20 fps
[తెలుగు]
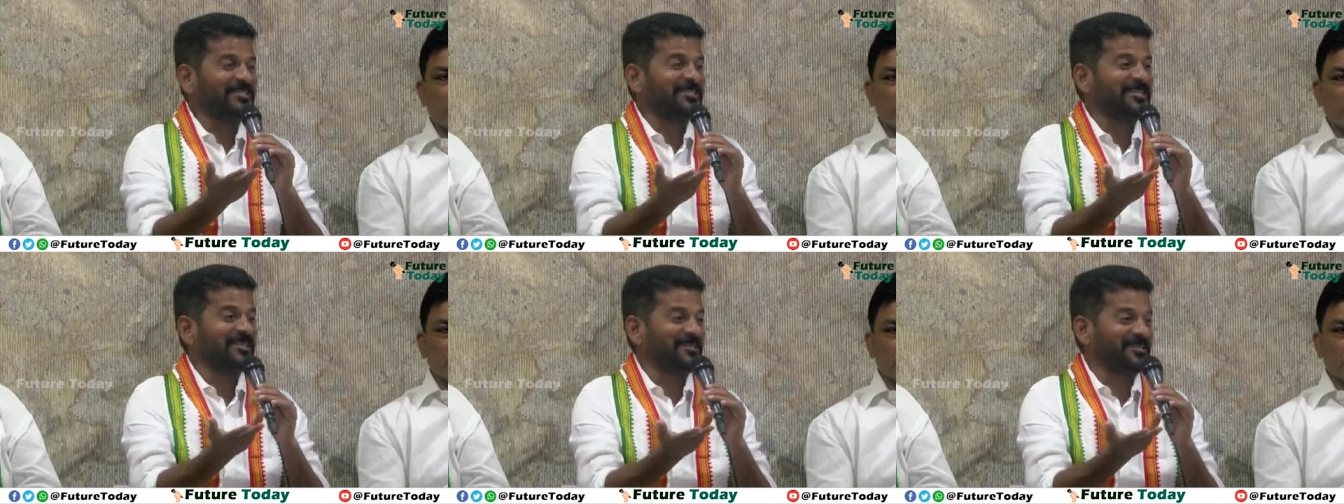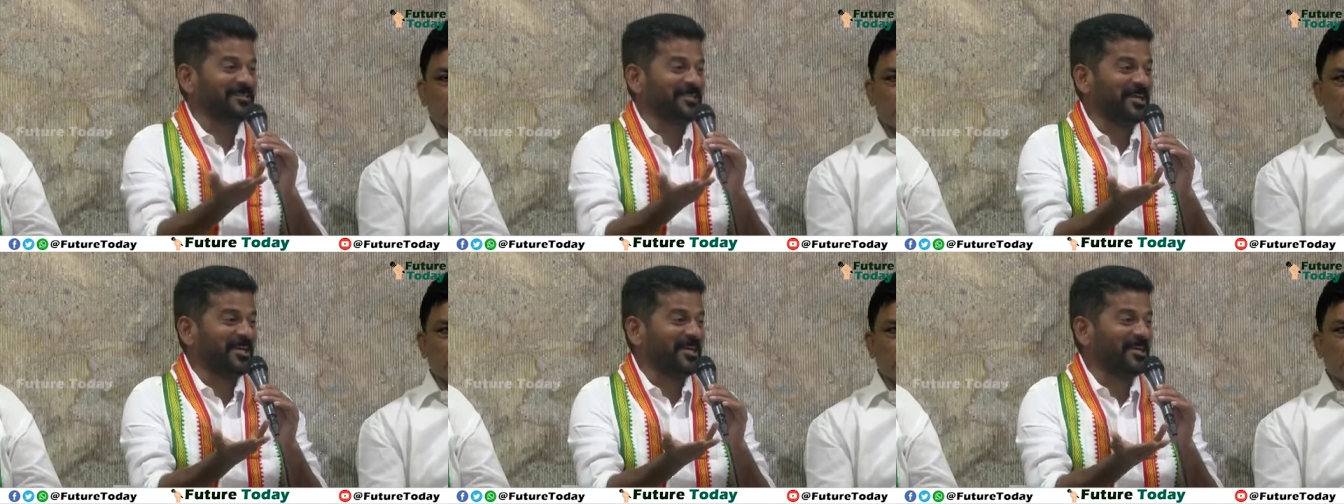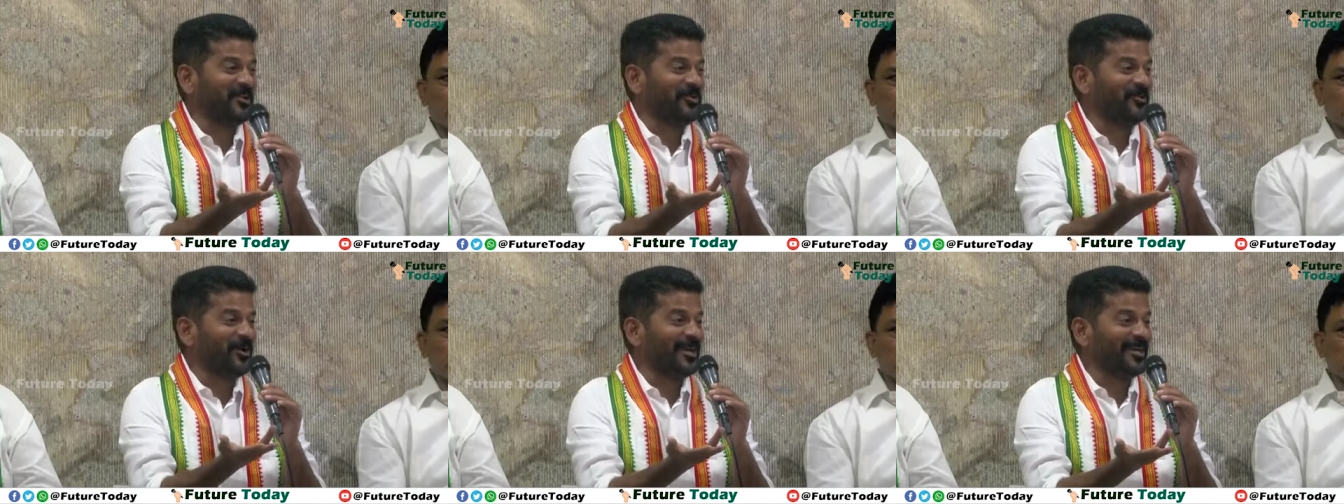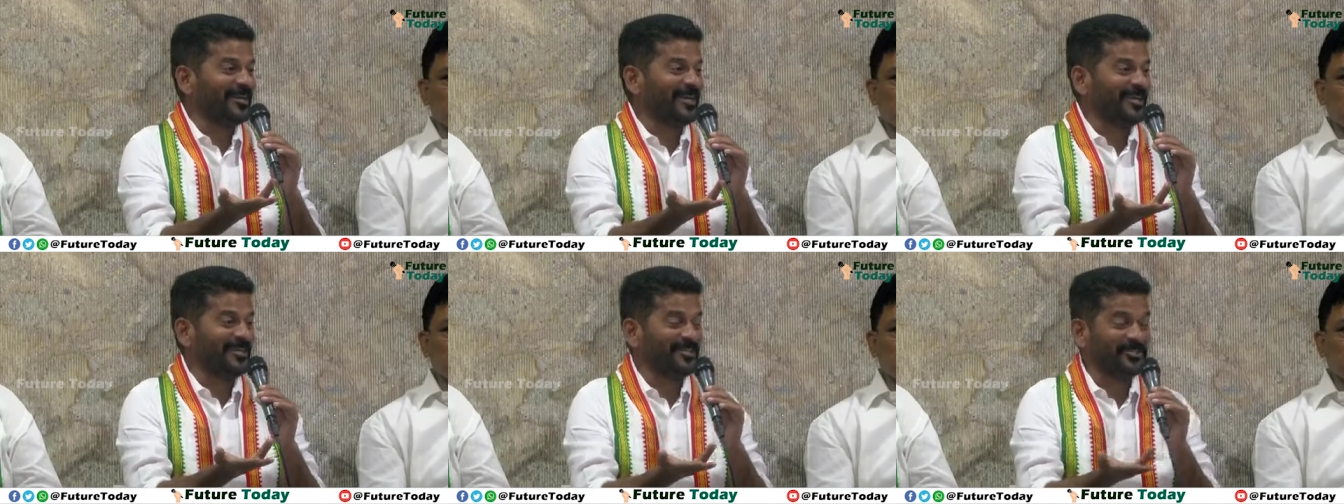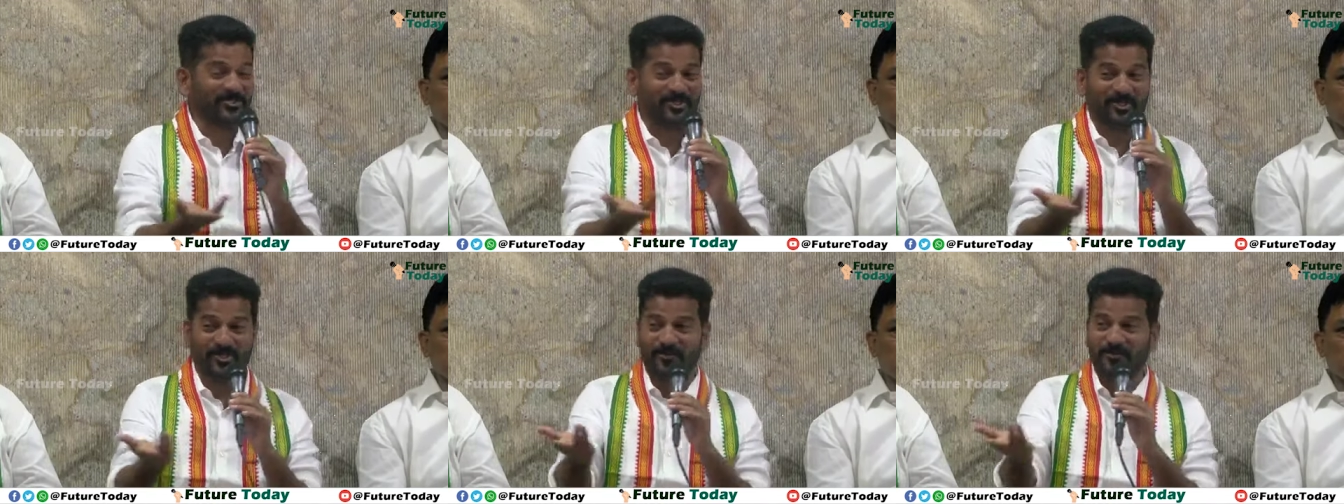చంద్రశేఖరరావు గారు
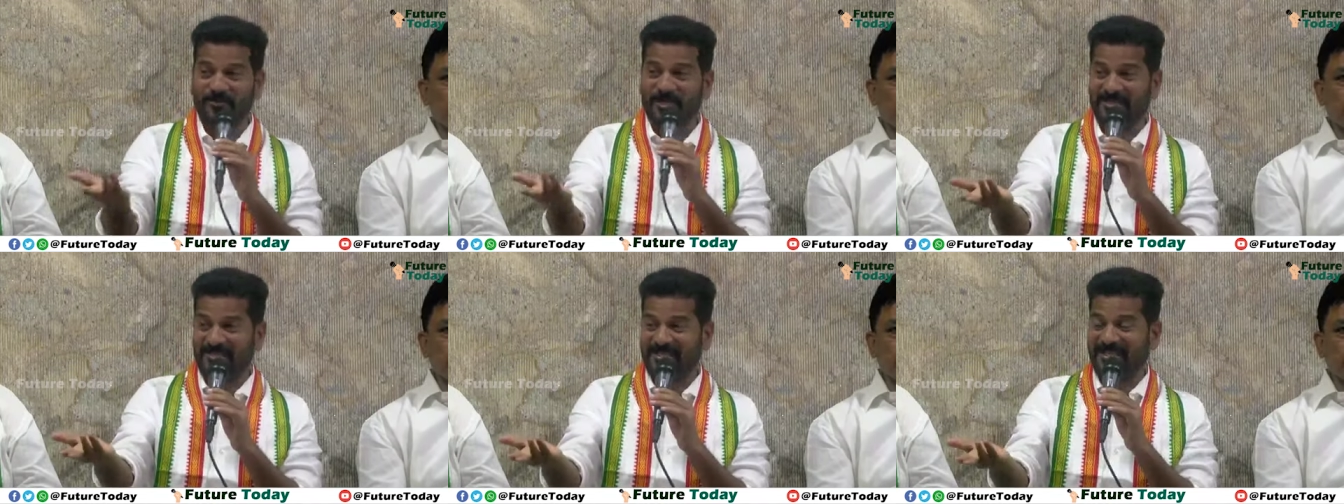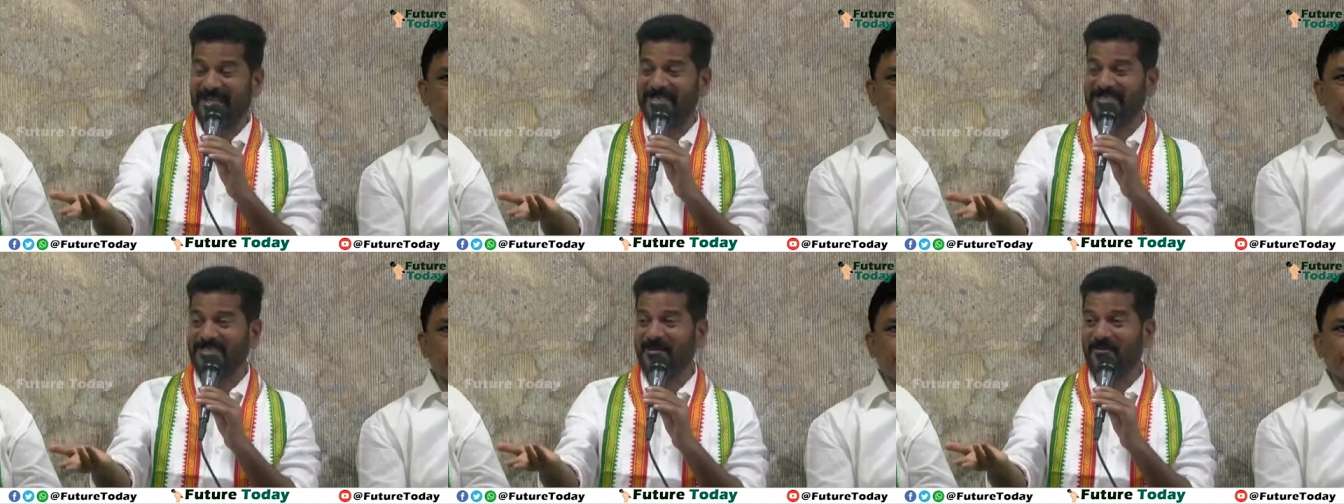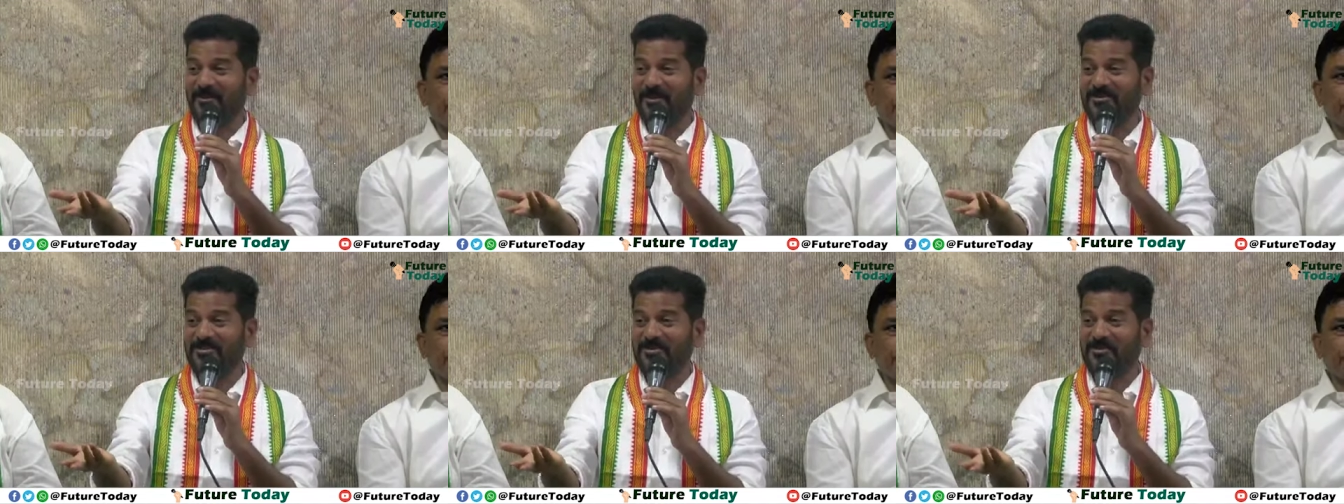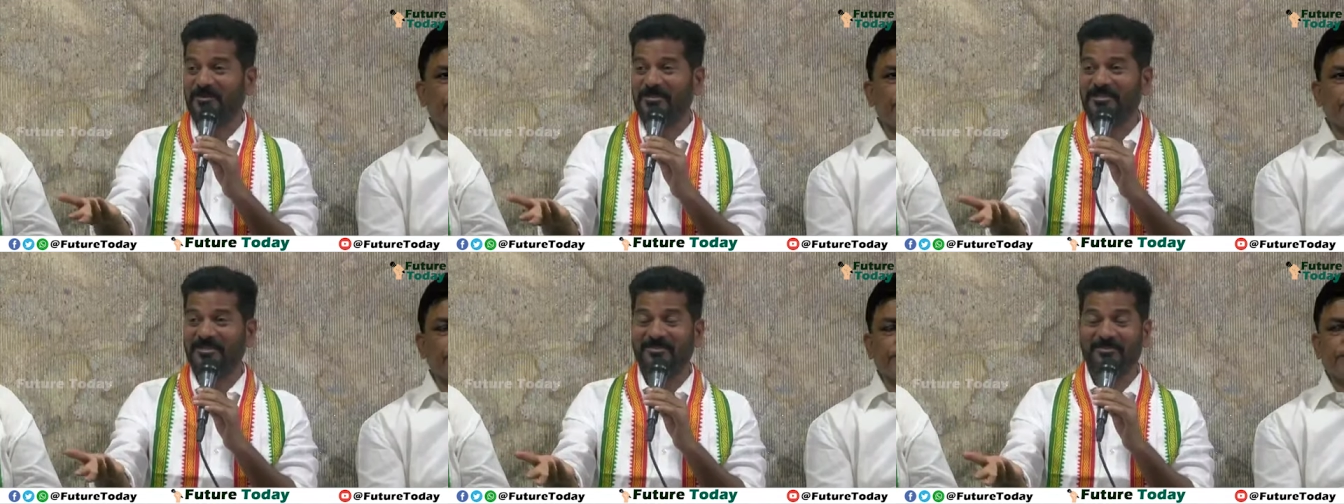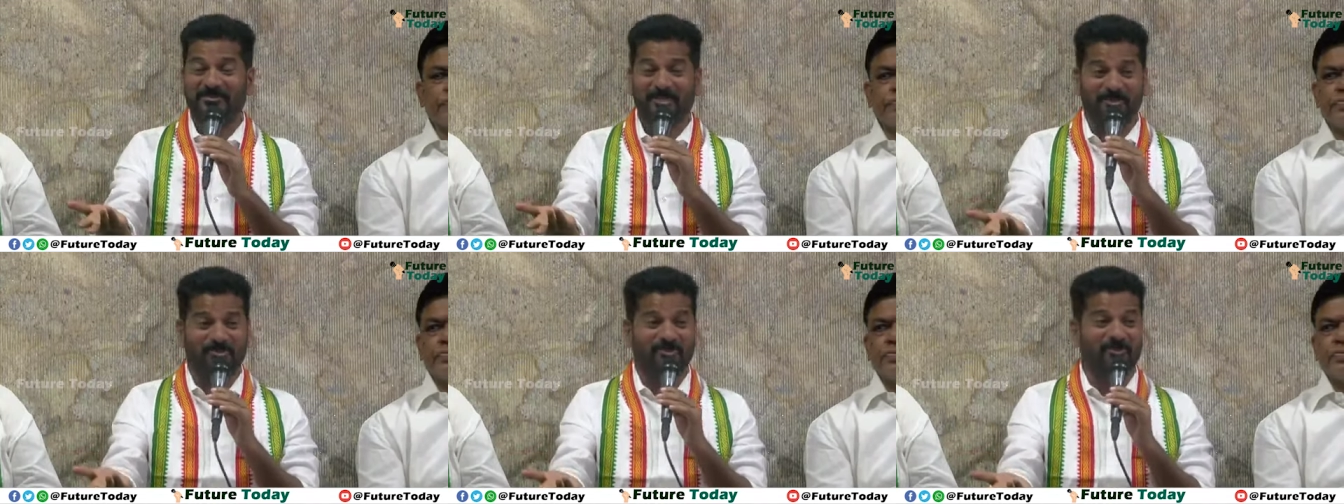నటిస్తారు పత్రికా సమావేశం పెట్టి
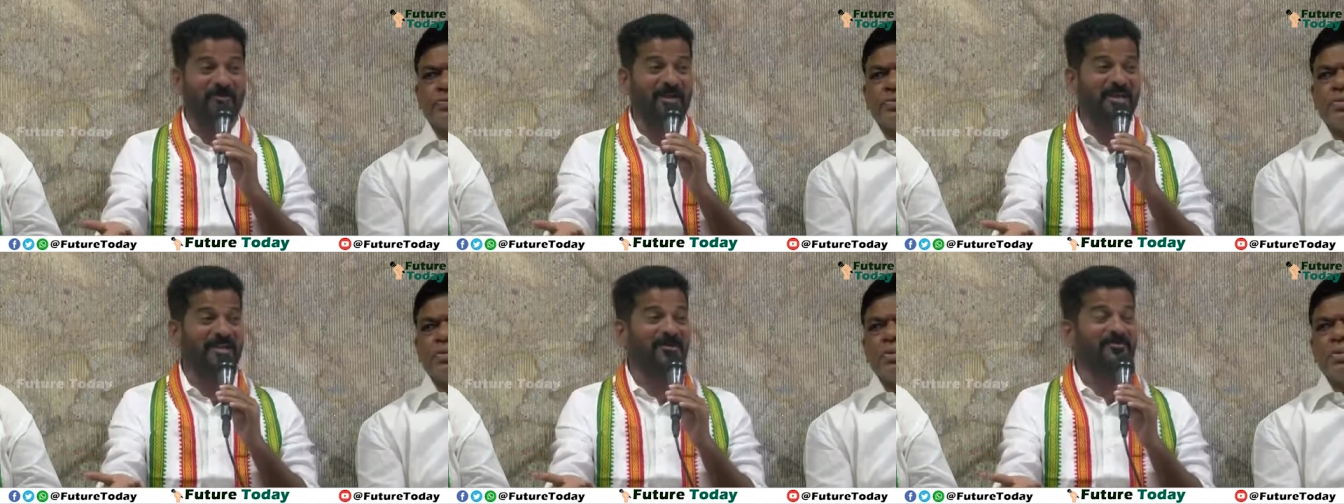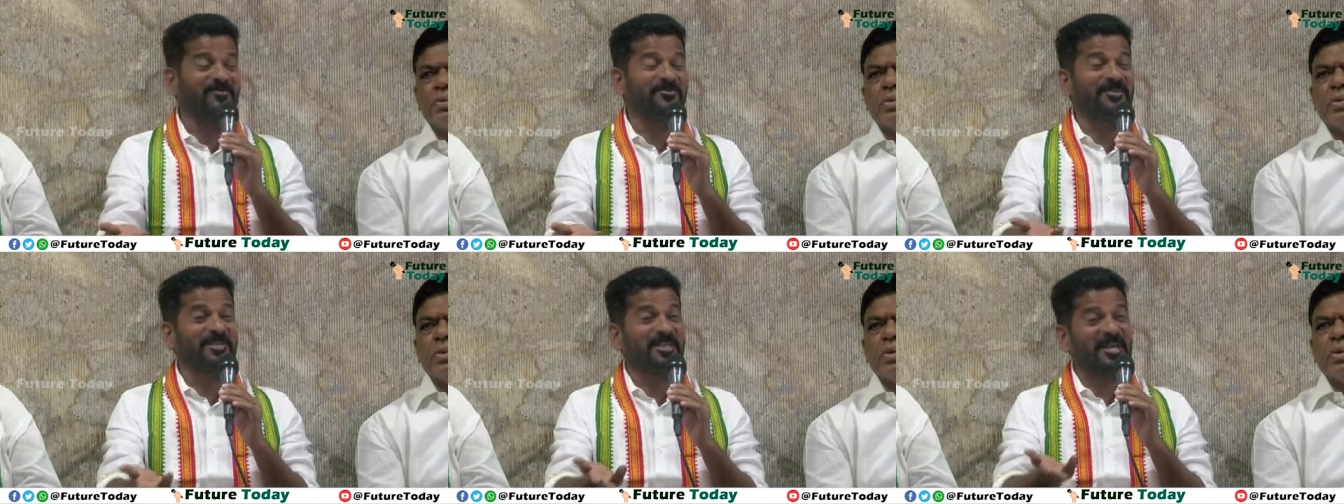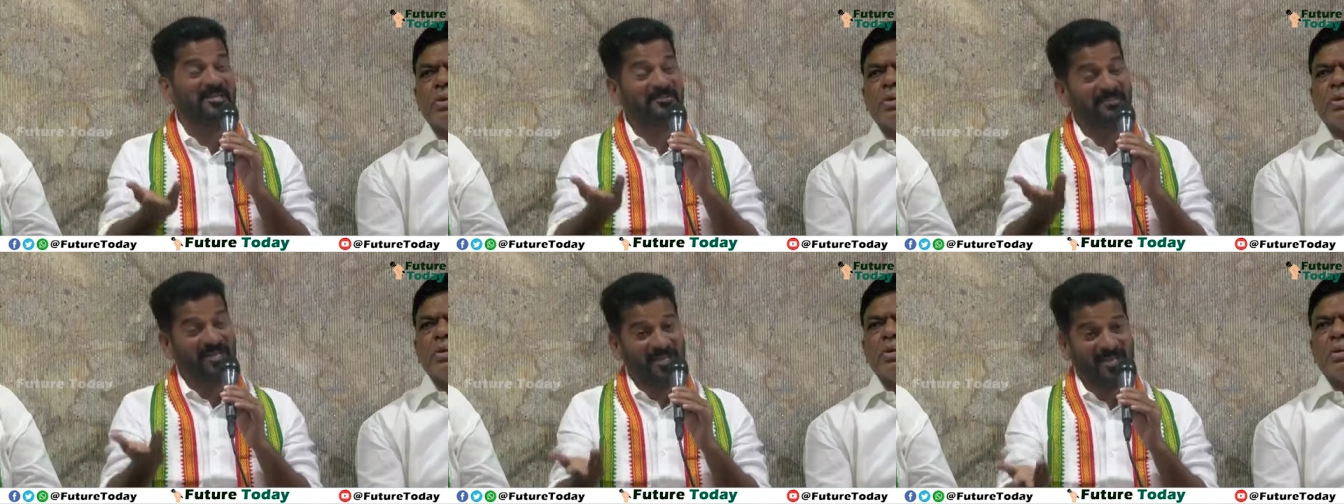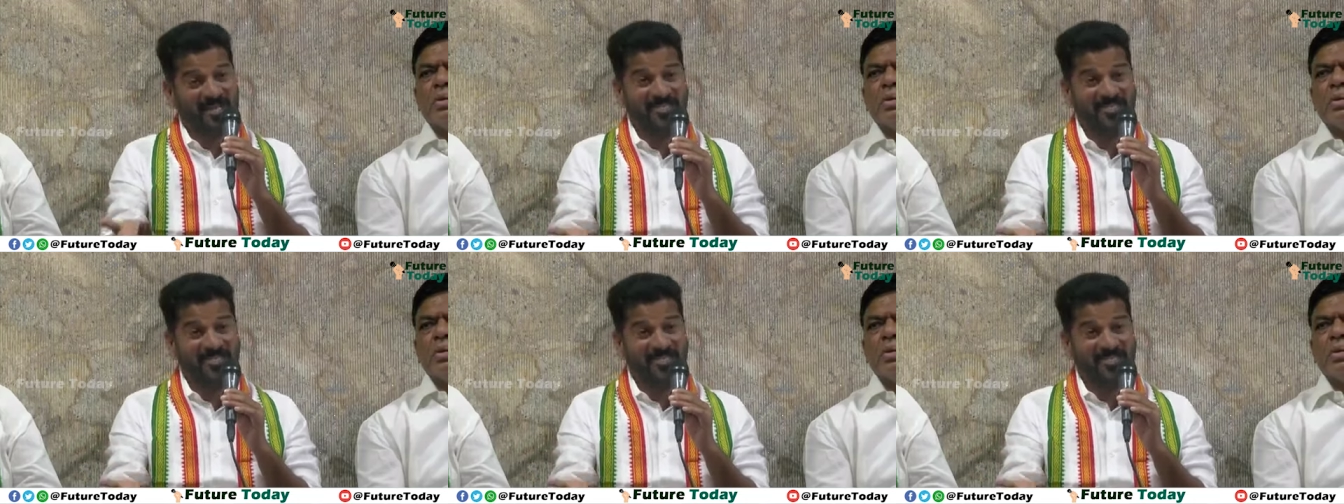ఇంత దుర్మార్గం ఉంటుందా ఇంత